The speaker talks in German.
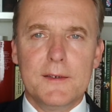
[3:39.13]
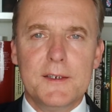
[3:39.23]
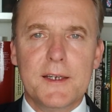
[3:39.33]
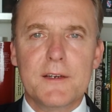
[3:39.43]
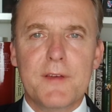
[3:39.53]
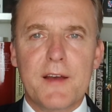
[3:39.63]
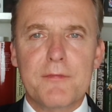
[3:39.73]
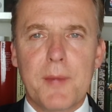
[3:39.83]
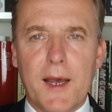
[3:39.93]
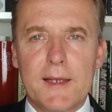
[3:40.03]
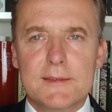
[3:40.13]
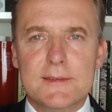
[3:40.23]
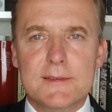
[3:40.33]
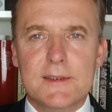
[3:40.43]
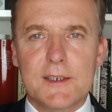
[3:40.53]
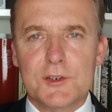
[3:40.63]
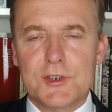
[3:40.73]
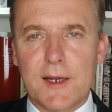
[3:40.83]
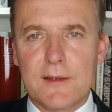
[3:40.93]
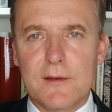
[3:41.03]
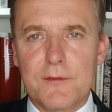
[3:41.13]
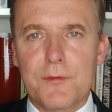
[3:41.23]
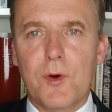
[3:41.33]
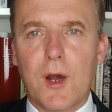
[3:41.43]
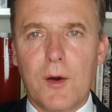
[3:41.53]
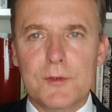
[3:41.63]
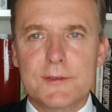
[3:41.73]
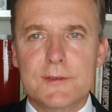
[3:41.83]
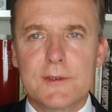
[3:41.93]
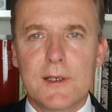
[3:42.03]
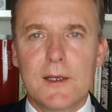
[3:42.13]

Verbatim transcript: Die Dinge werfen bereits ihre Schatten voraus.